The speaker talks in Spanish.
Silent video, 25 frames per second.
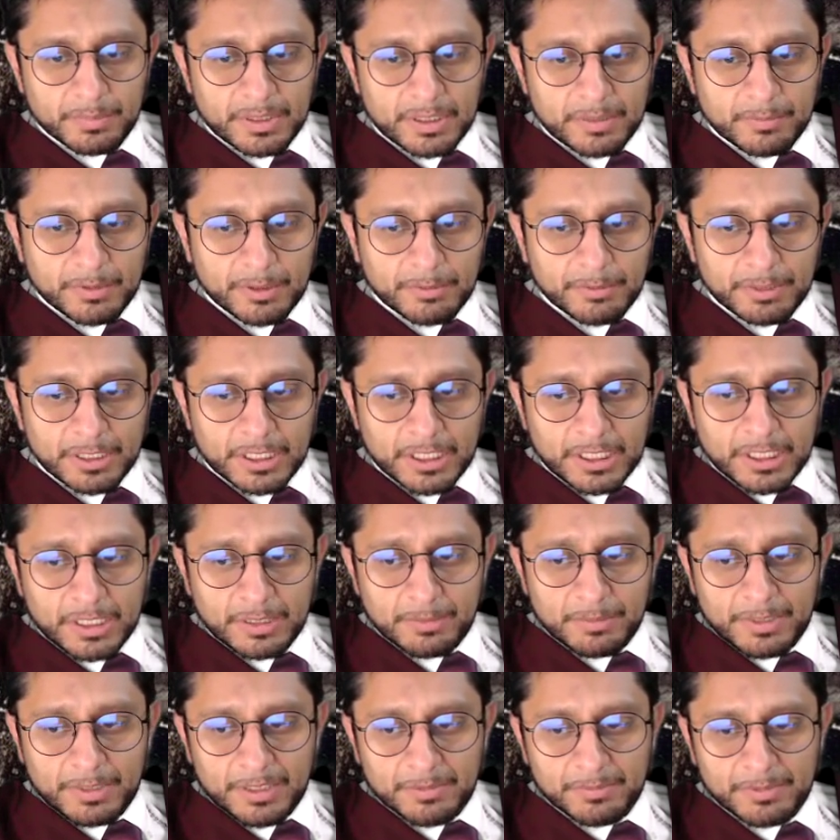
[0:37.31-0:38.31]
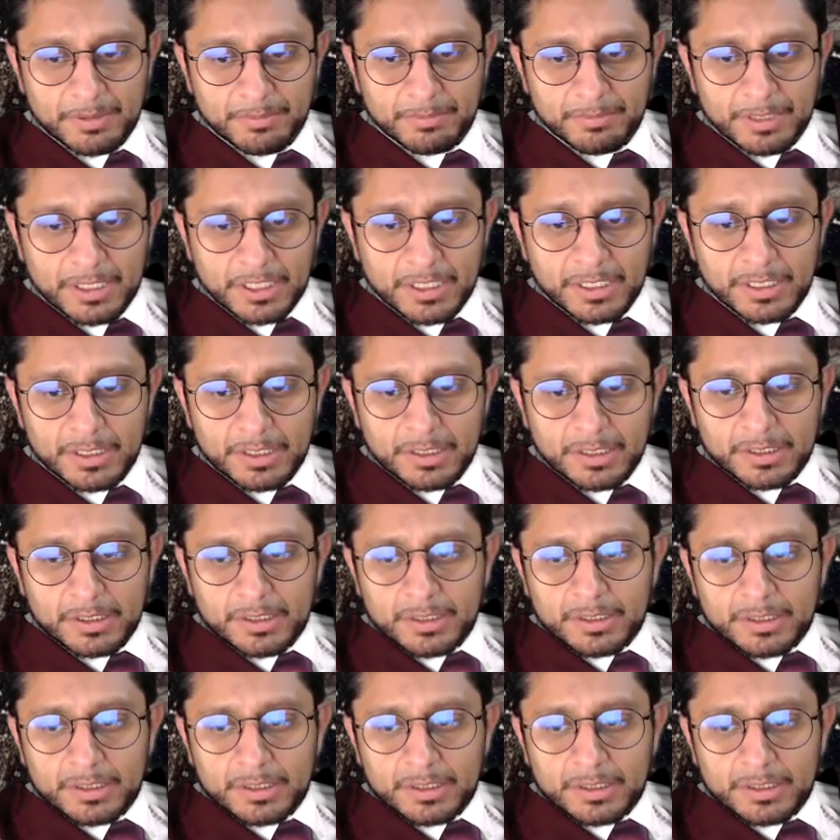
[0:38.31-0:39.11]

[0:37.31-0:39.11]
bla, bla, bla, bla, bla, bla.